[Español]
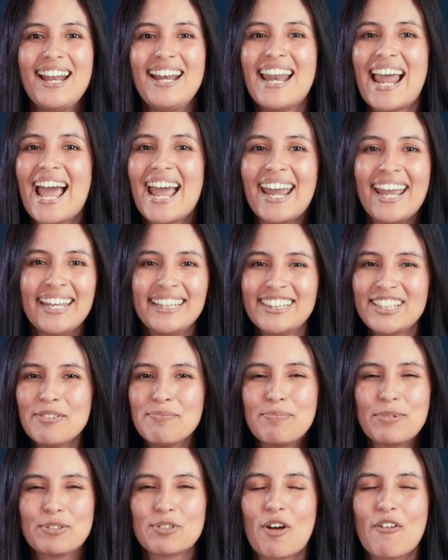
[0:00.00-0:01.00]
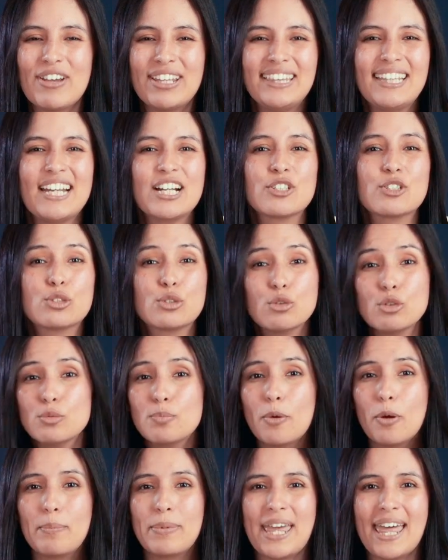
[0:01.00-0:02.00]
la gente empezó a vender sus
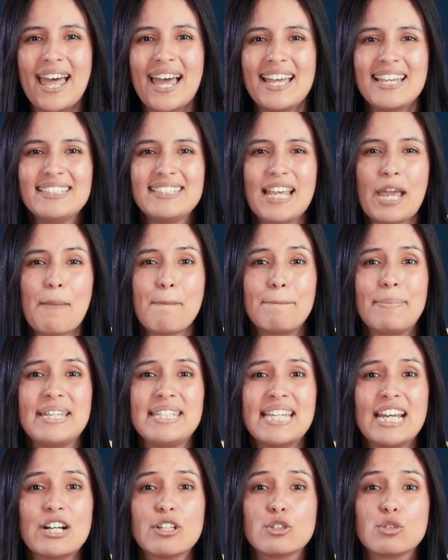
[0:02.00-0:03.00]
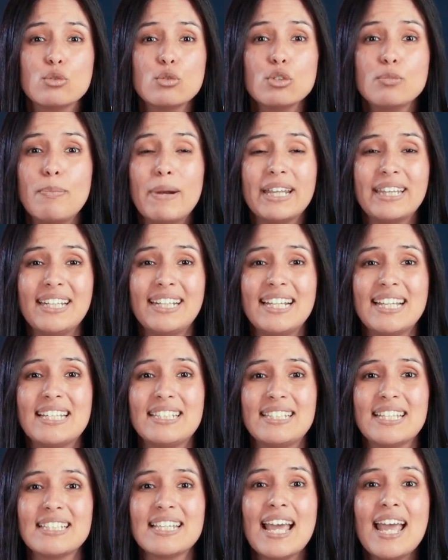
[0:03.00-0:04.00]
propiedades, empeñar sus
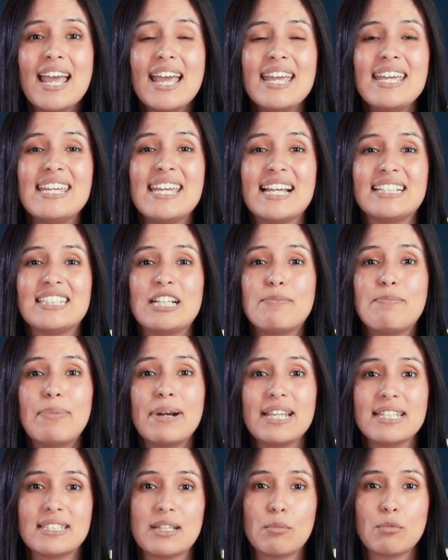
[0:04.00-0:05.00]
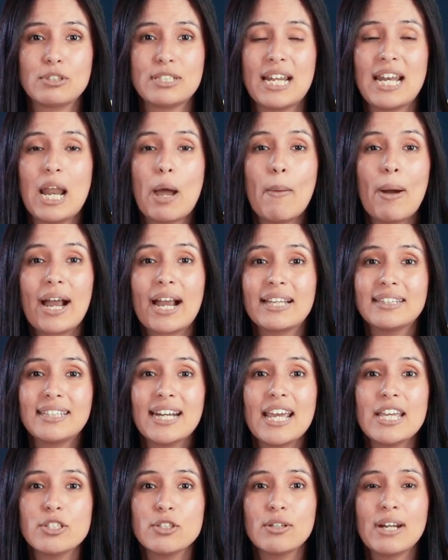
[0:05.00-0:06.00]
pertenencias y hacer préstamos en la banca
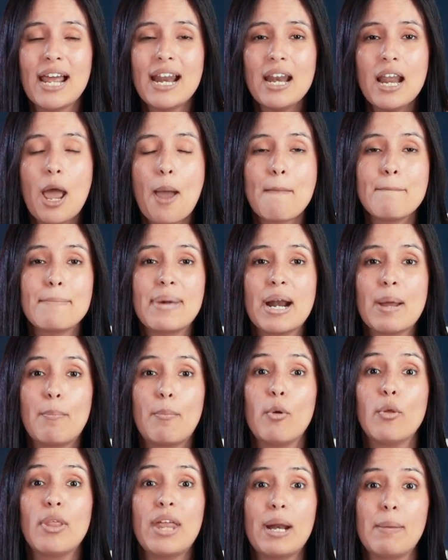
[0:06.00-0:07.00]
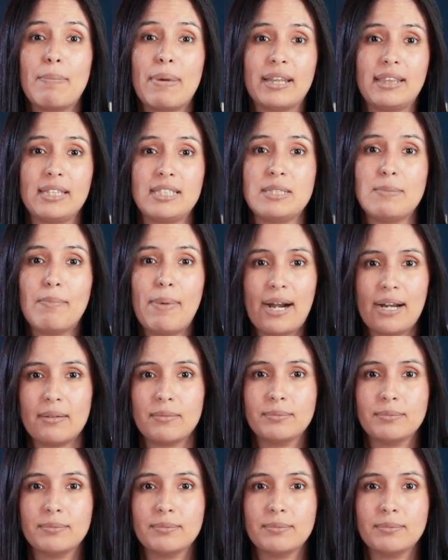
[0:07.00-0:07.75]
tradicional para poder participar,